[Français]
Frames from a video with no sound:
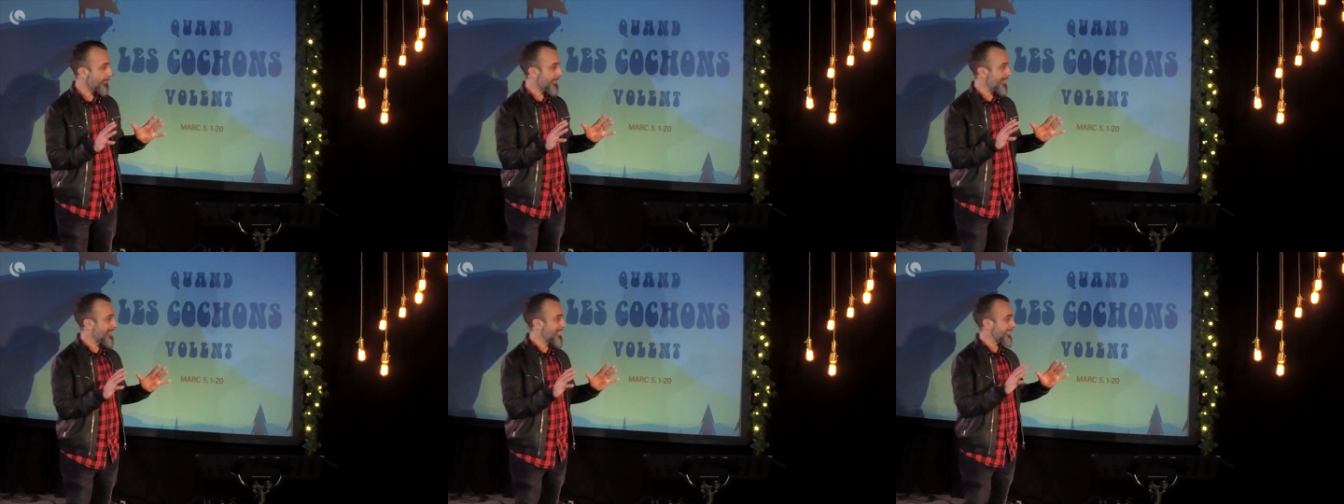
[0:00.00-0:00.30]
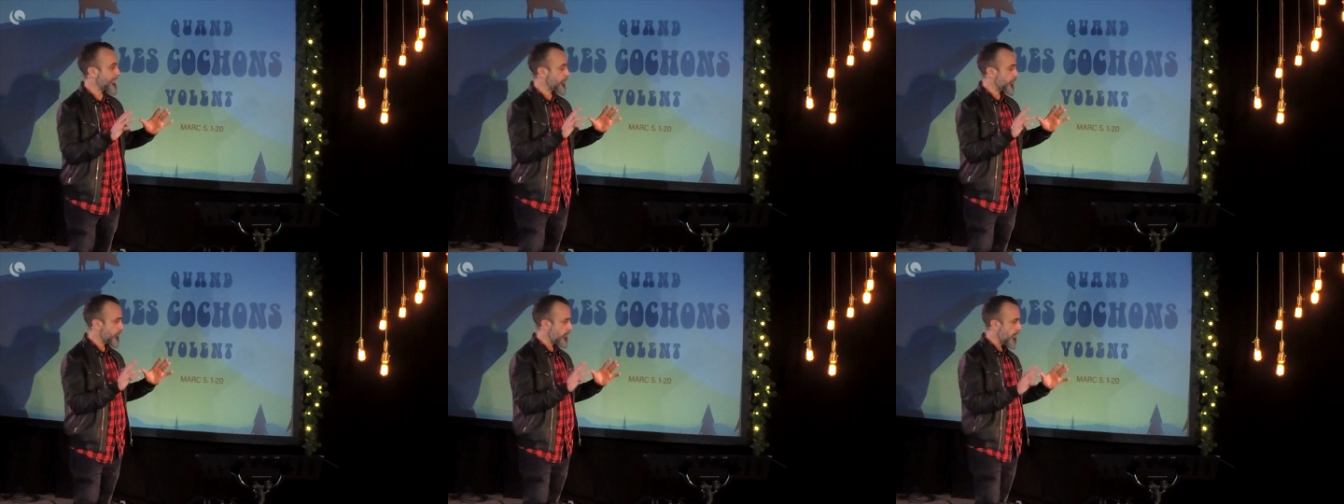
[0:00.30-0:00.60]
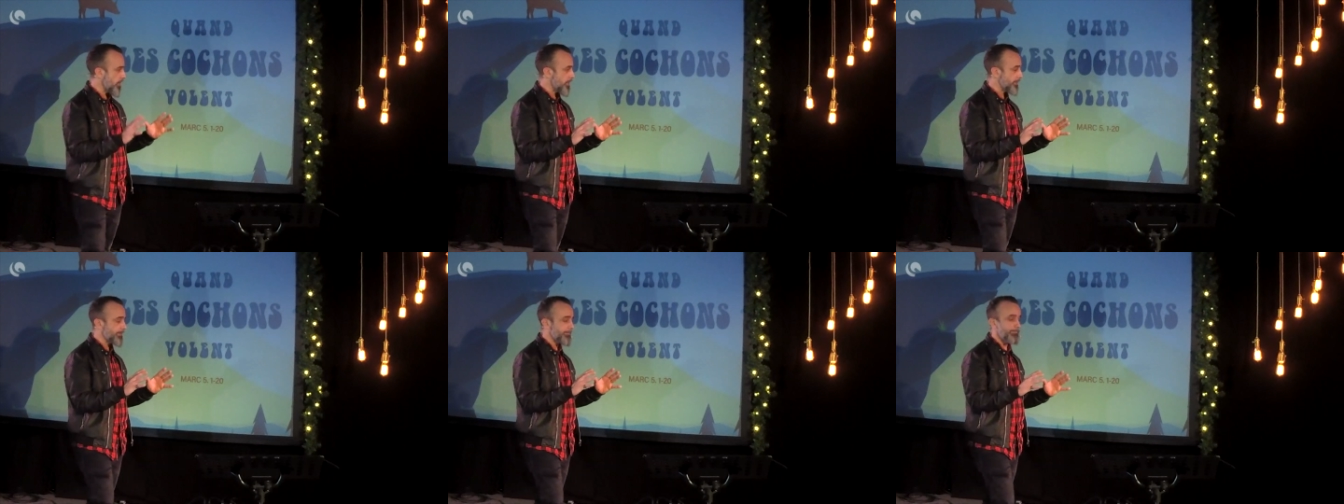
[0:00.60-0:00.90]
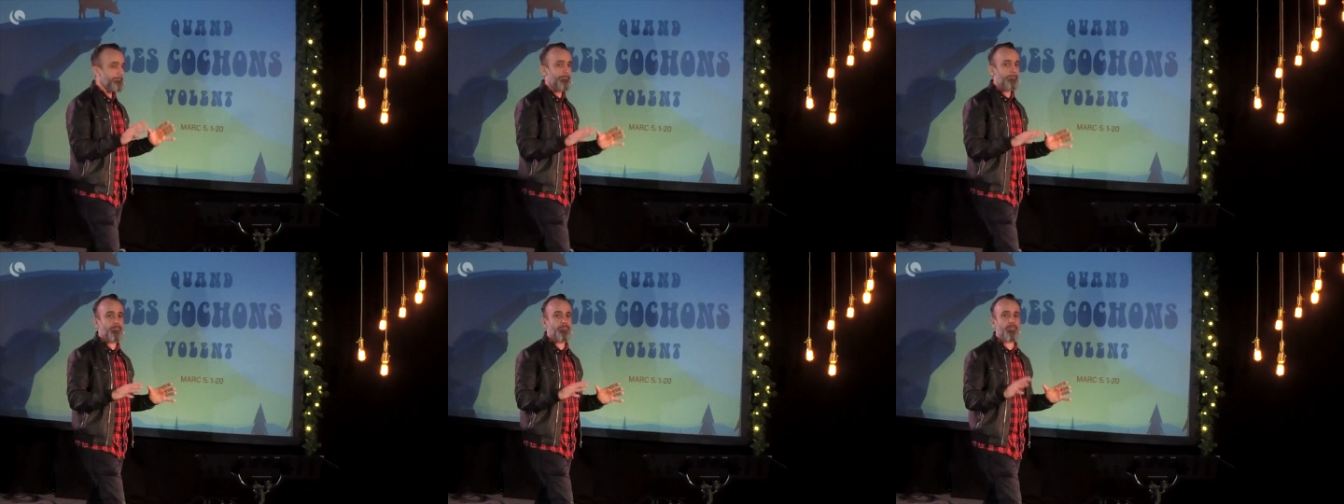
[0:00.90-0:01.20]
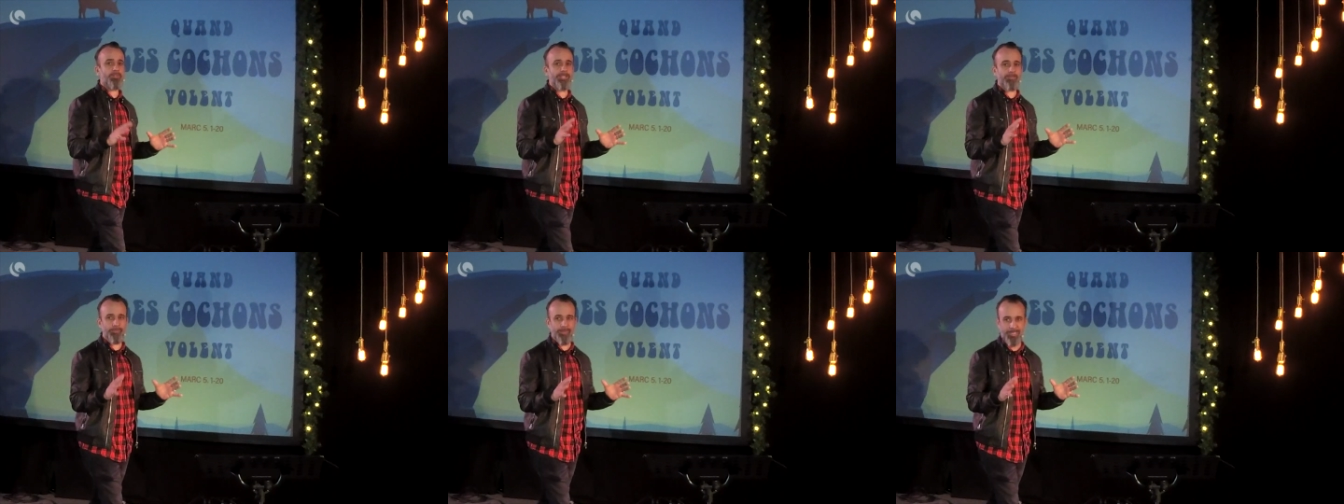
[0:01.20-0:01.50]
les choses
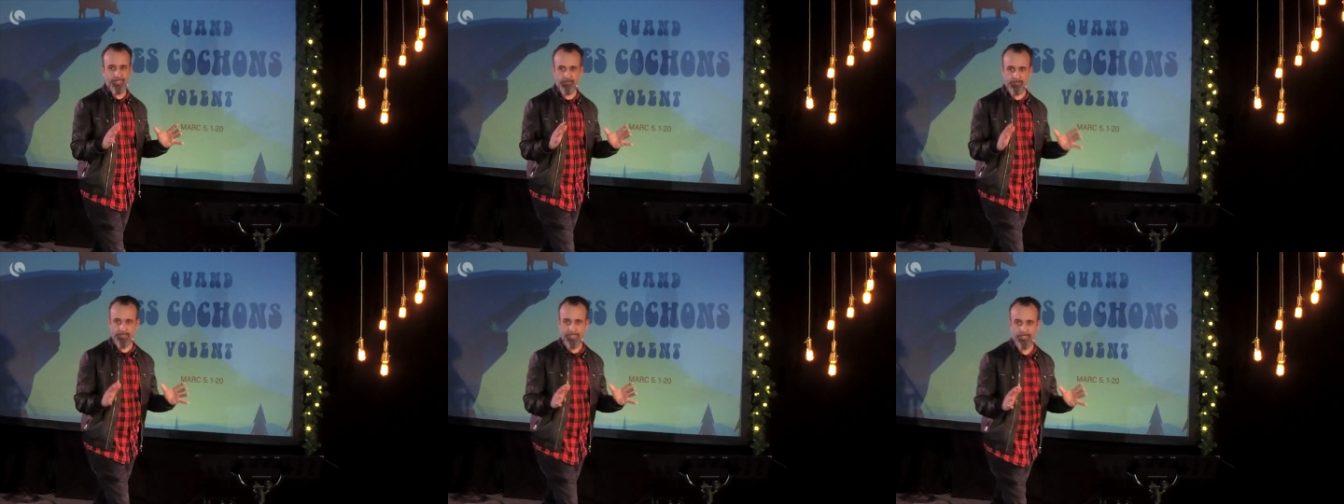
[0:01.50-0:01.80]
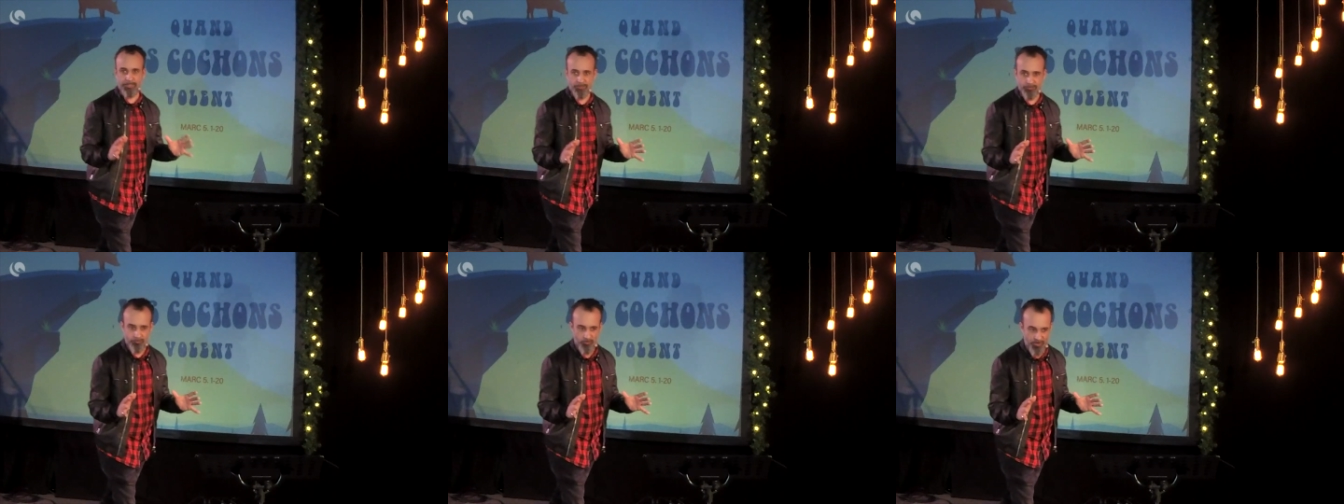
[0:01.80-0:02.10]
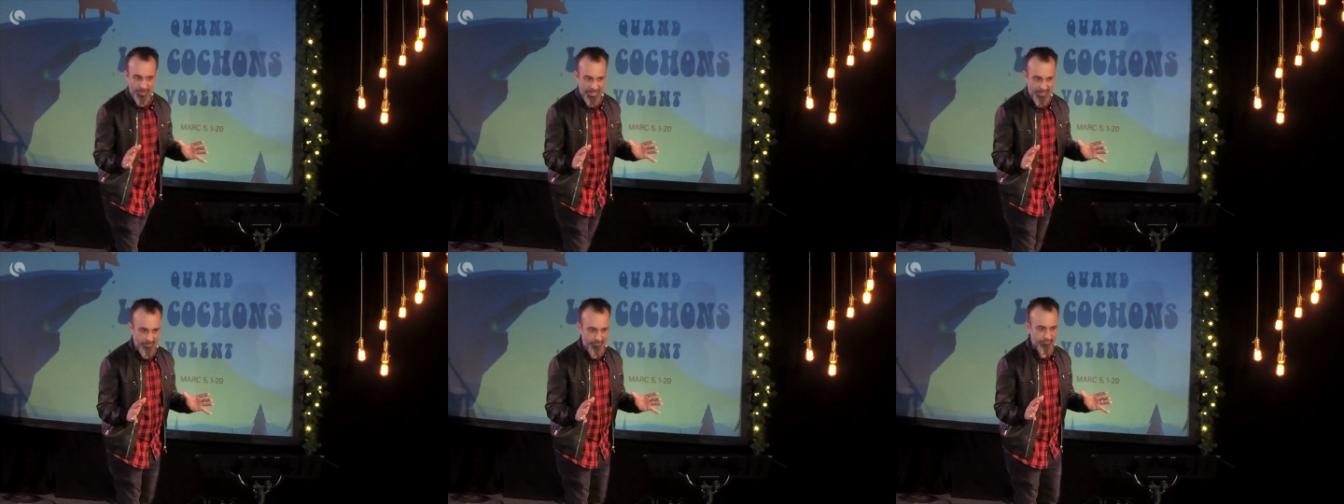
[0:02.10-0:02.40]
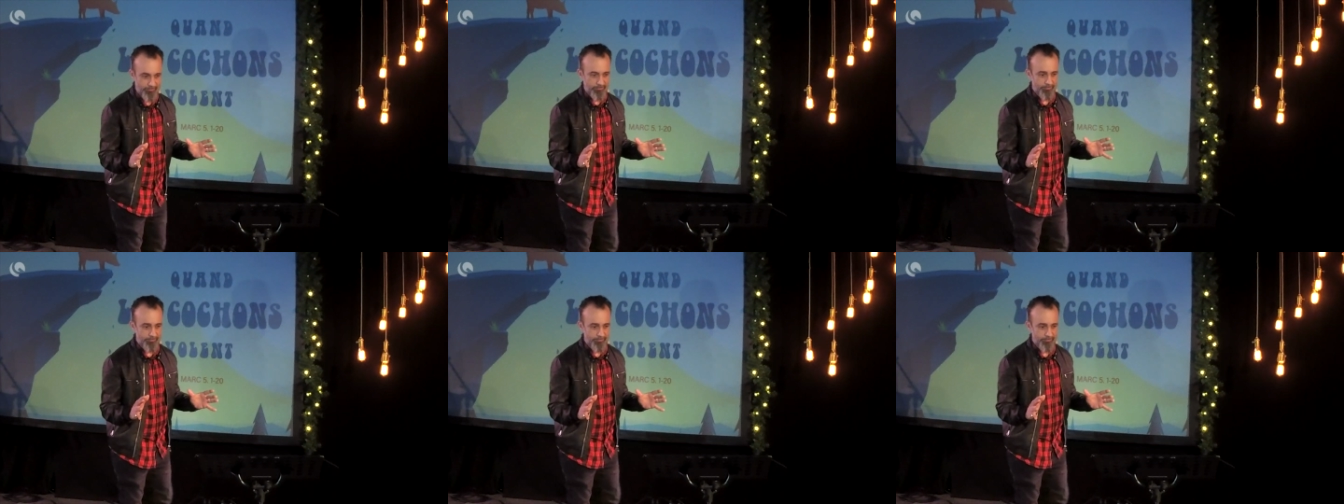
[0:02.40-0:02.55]
plus effrayantes qu'elles en ont l'air.